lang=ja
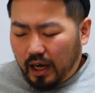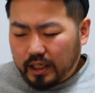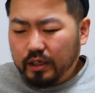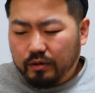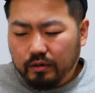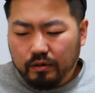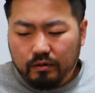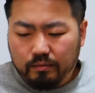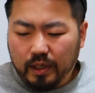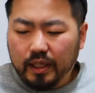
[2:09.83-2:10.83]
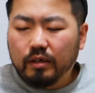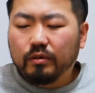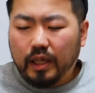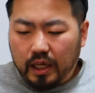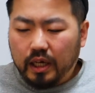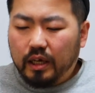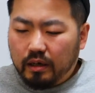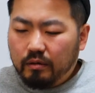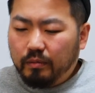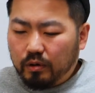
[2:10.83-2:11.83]
走る馬なので、
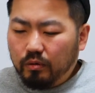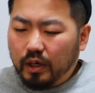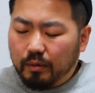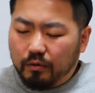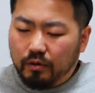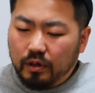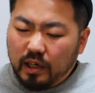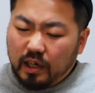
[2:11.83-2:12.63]
まあ、今回も